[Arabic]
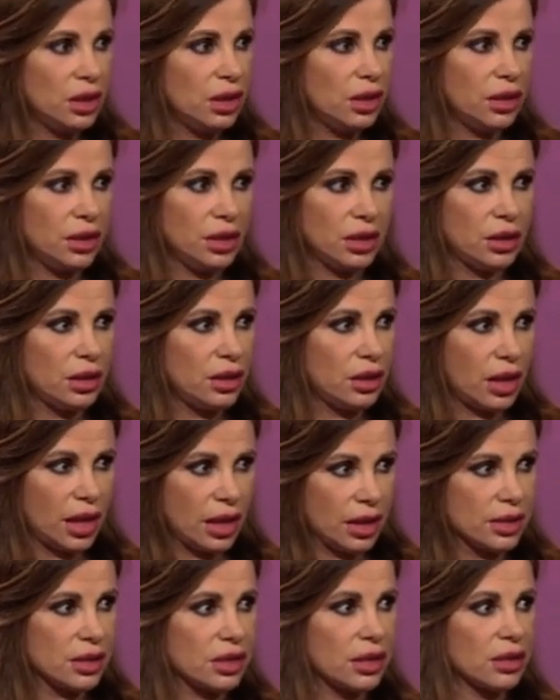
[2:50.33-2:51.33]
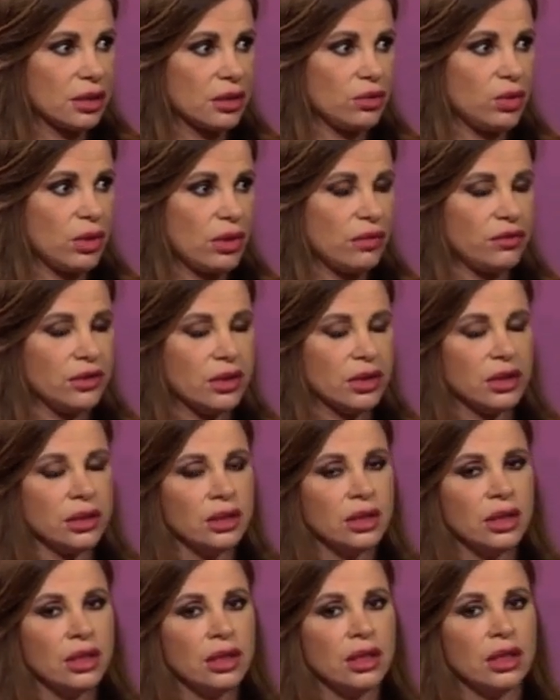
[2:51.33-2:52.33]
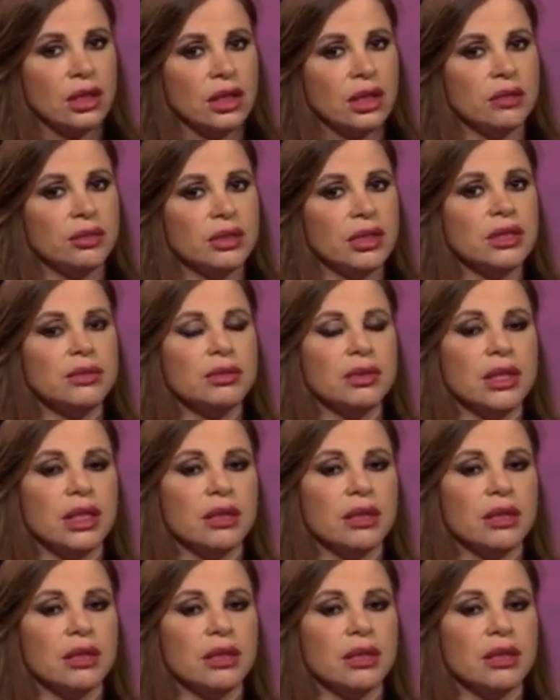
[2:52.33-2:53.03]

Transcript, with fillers: آه، احسن وافضل بالنسبه